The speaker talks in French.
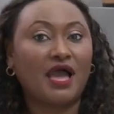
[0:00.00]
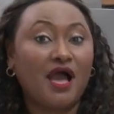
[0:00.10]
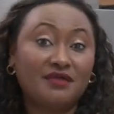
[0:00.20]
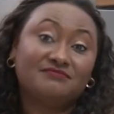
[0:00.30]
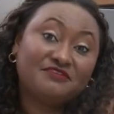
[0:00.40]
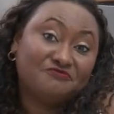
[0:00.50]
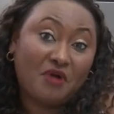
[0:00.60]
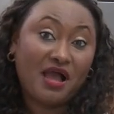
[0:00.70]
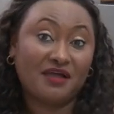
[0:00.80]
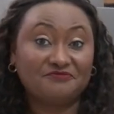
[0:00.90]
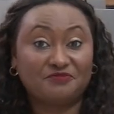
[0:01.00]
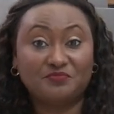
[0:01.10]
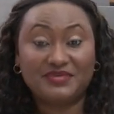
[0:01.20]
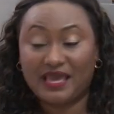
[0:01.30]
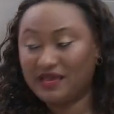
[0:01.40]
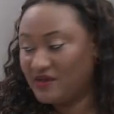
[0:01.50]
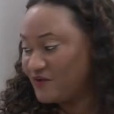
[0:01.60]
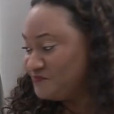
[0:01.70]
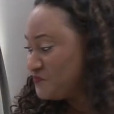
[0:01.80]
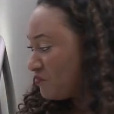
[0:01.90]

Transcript: Hein, des fois, il hein, faut bien...